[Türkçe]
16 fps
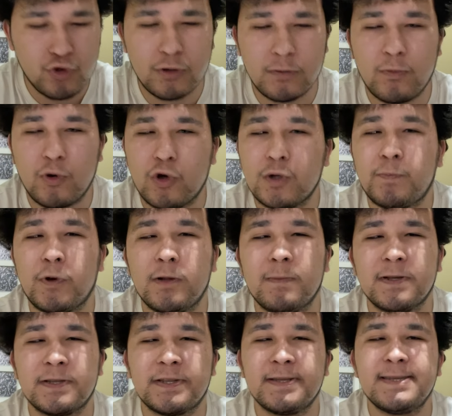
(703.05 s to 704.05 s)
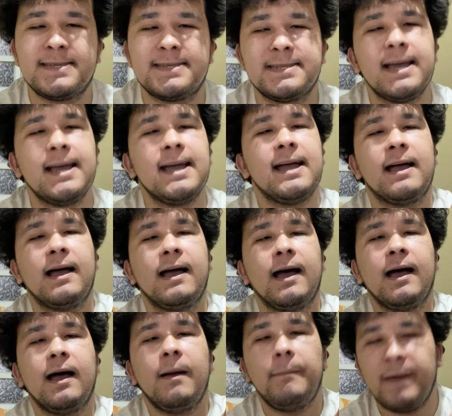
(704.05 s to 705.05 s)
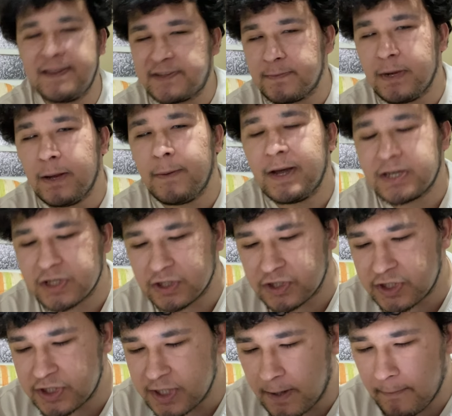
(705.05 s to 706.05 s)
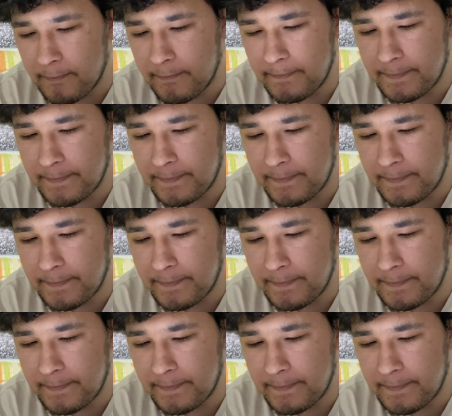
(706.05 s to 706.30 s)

bozulma olup olmadığını size betimlemeye çalışacağım.